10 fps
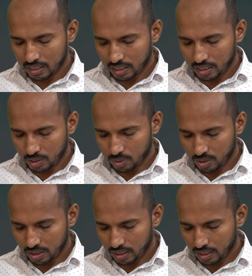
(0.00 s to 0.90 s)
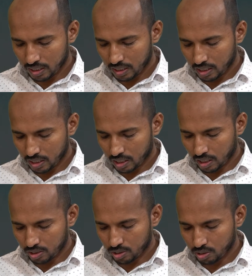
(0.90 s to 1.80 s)
నీ నోటిని
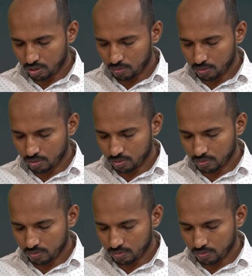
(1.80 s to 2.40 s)
కాచుకమ్ము